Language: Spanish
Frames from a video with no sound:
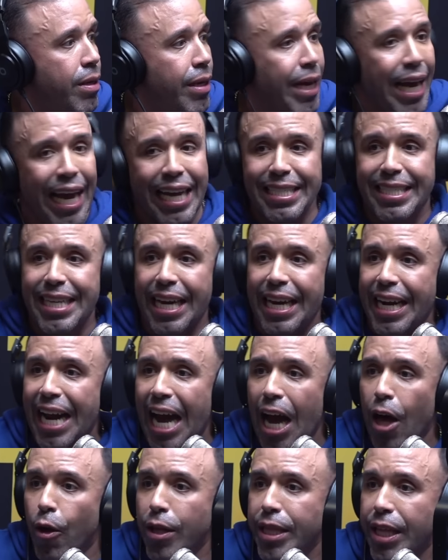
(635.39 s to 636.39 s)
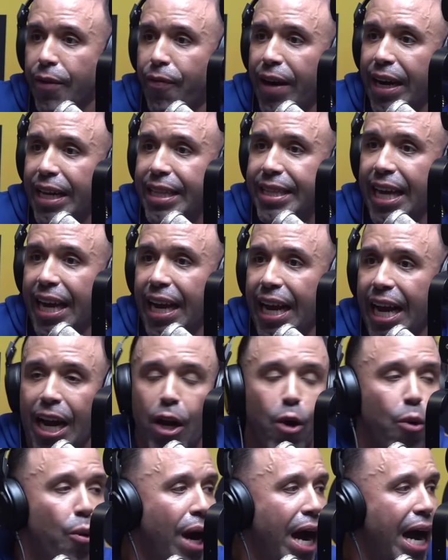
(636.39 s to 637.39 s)
encerrados en diferentes
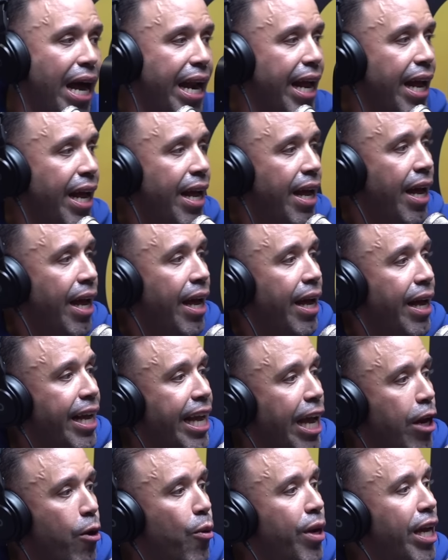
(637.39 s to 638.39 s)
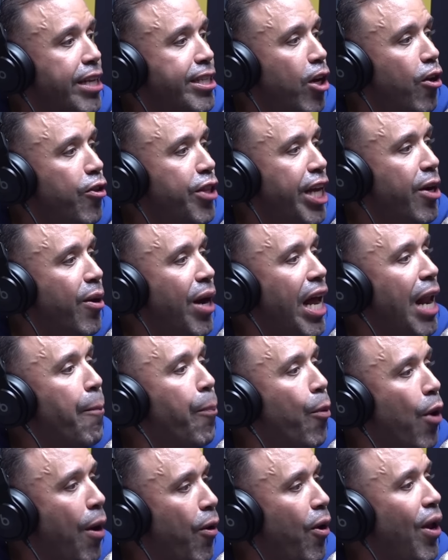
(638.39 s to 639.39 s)
lugares que nunca se los dieron al
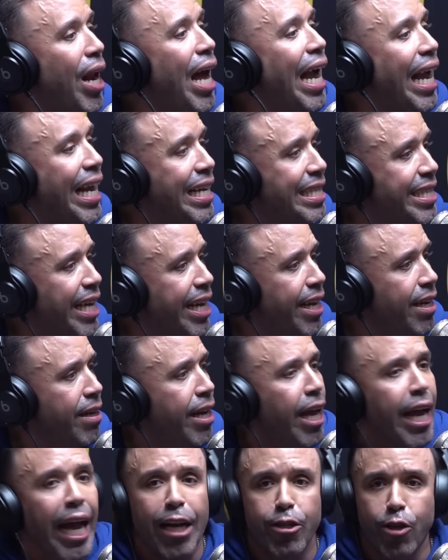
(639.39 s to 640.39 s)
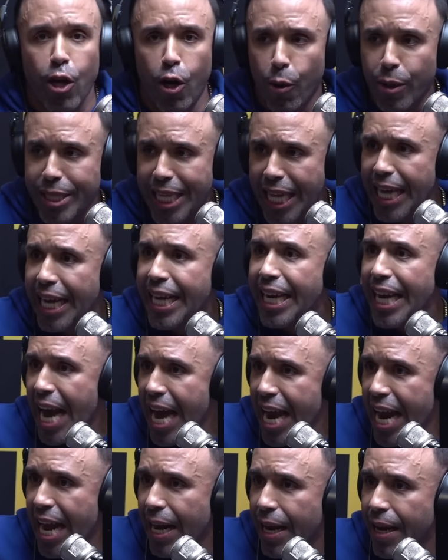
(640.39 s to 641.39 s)
pueblo, a la gente. Eso es lo que ustedes
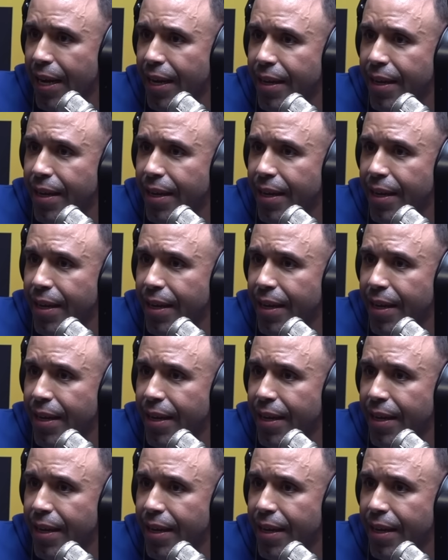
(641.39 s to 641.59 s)
quieren.